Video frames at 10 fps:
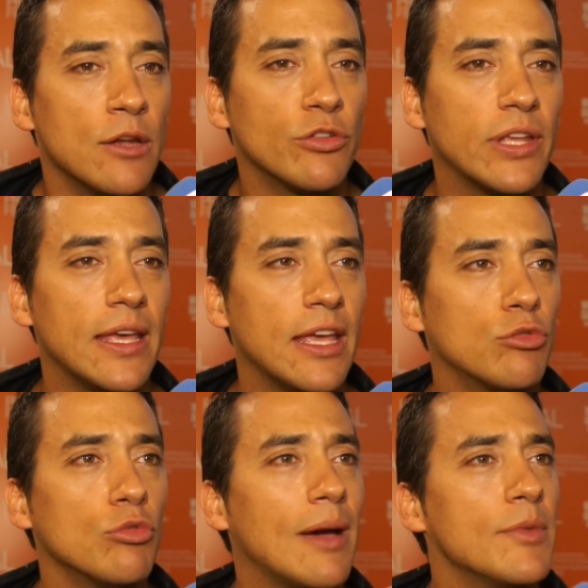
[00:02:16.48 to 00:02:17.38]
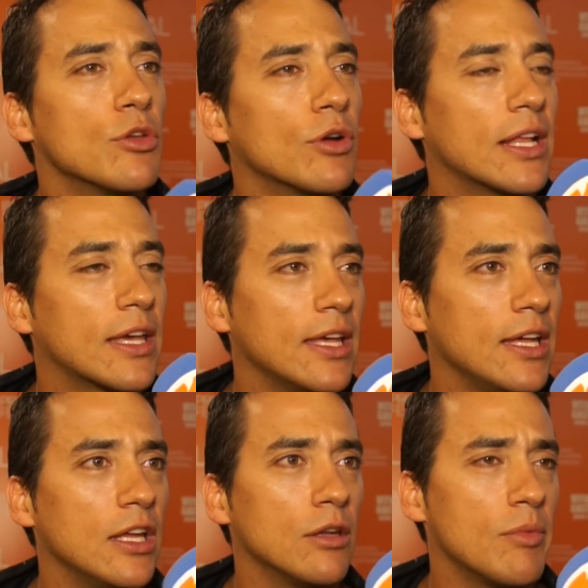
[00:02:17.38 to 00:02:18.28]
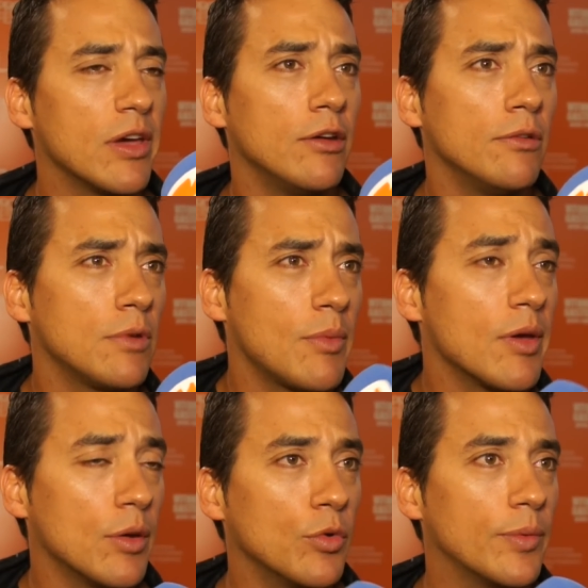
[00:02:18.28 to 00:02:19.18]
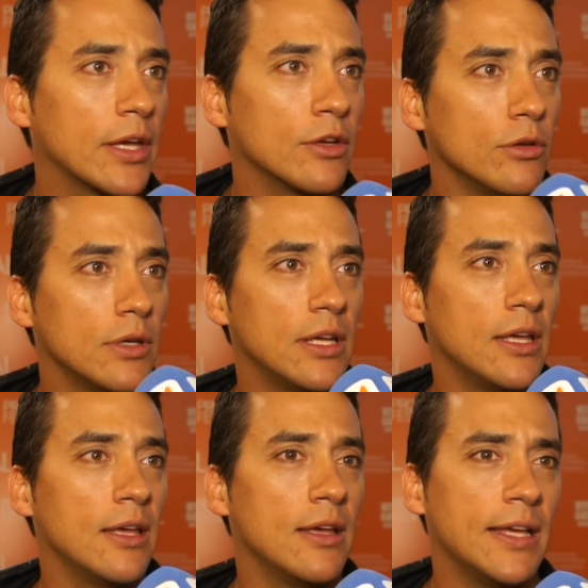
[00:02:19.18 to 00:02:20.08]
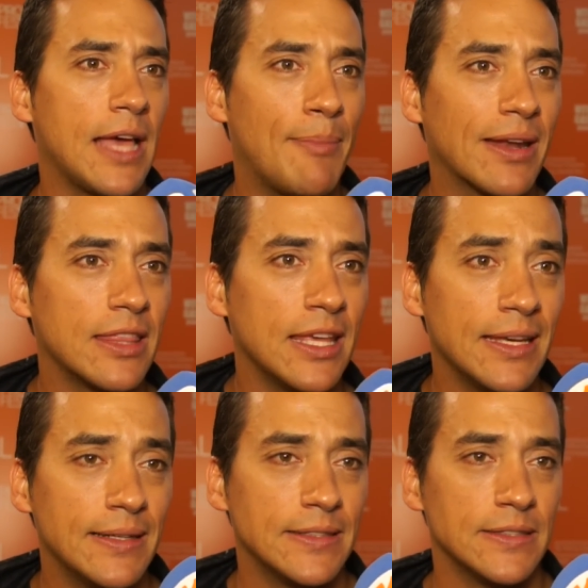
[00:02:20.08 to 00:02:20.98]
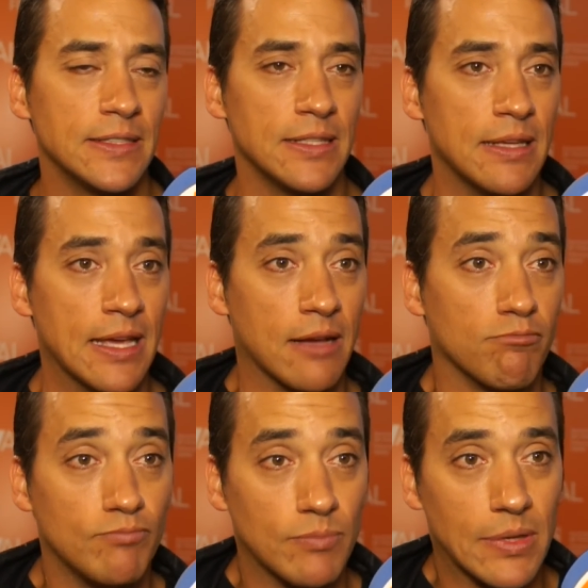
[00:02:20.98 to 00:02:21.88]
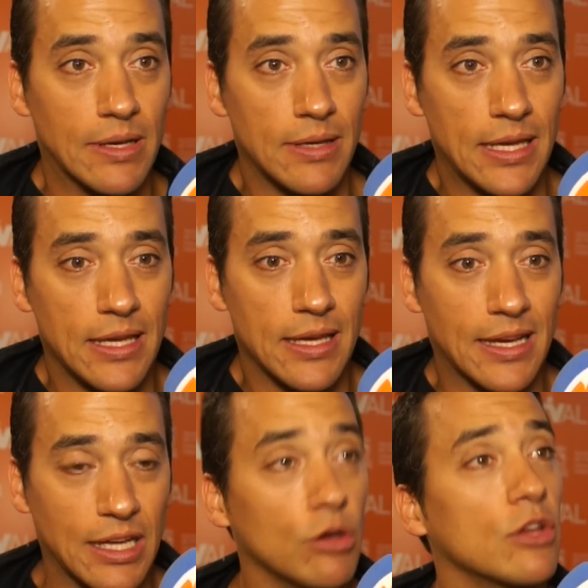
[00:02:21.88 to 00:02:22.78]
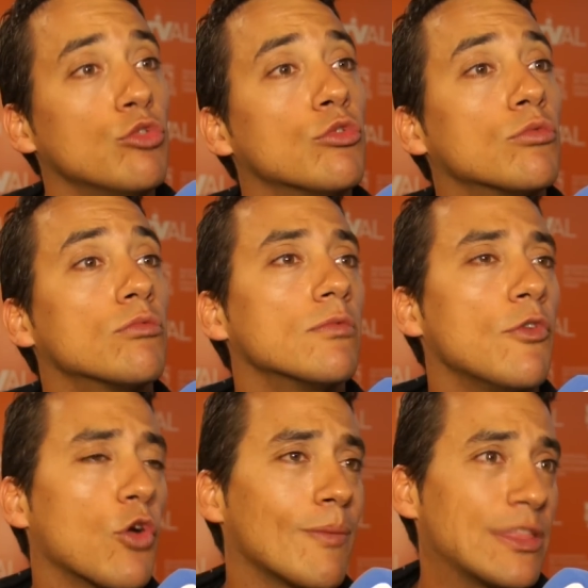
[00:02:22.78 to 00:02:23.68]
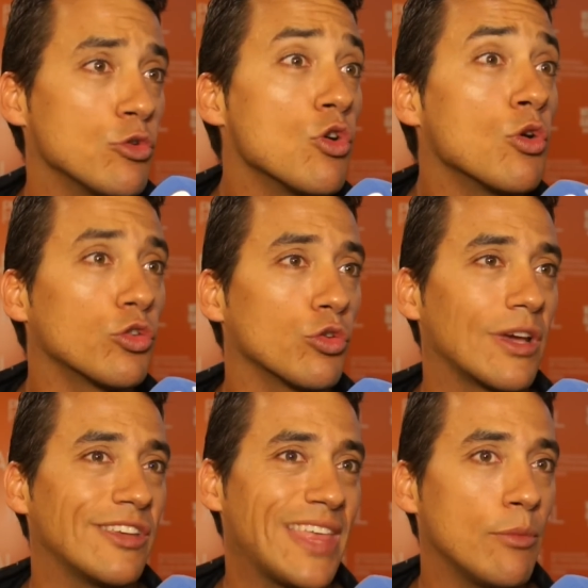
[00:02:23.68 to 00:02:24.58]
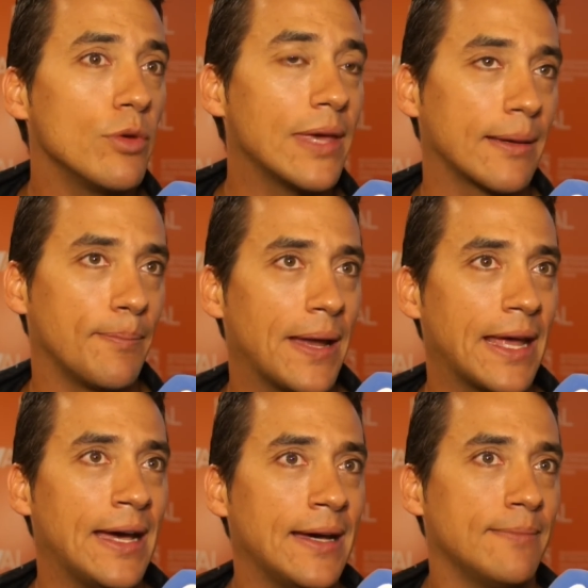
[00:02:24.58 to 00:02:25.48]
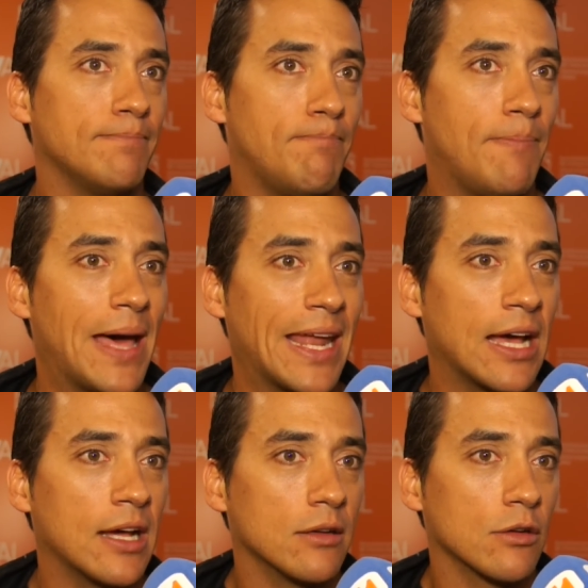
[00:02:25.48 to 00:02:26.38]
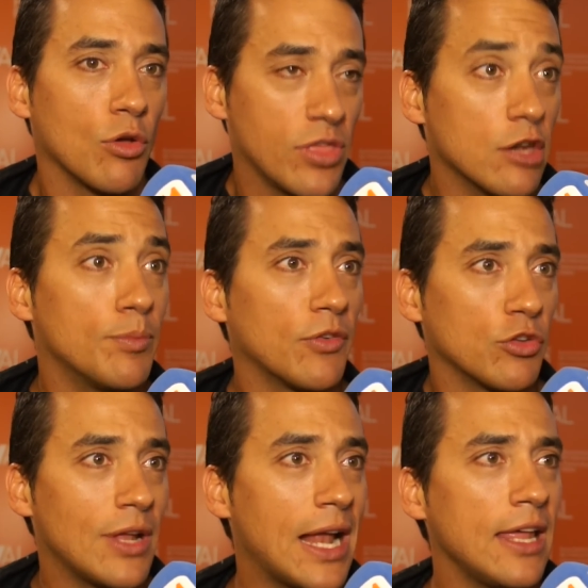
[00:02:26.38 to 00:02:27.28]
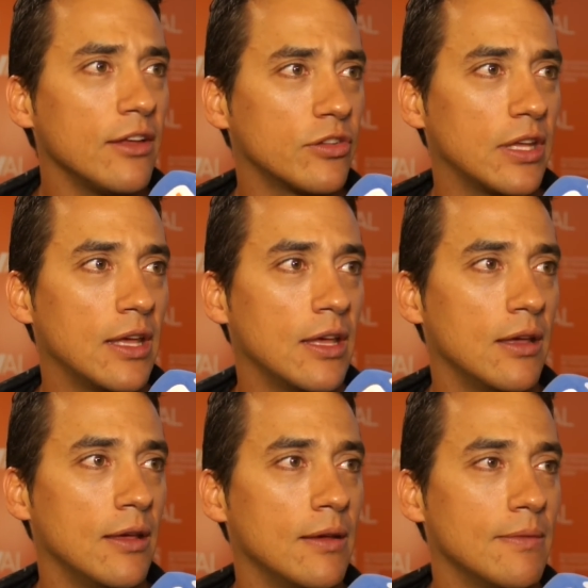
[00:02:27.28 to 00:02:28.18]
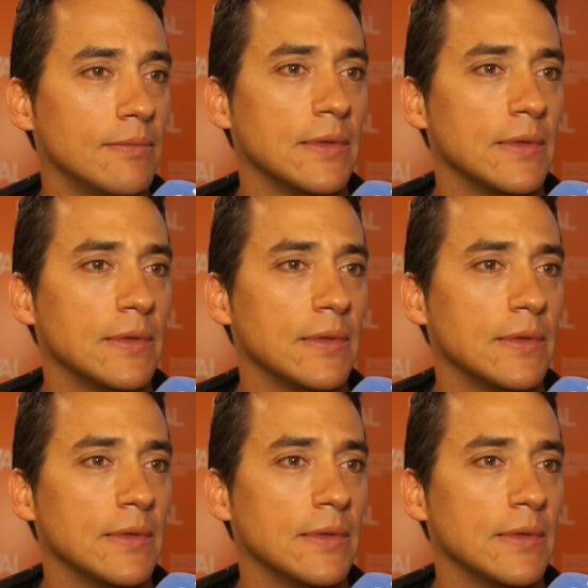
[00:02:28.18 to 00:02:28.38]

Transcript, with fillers: No sé, es un ámbito en el que no me, no me veo muy bien, ¿no? Eh, aparte, eh, creo que es un, formato, un concurso que está muy bien para, cocineros profesionales que,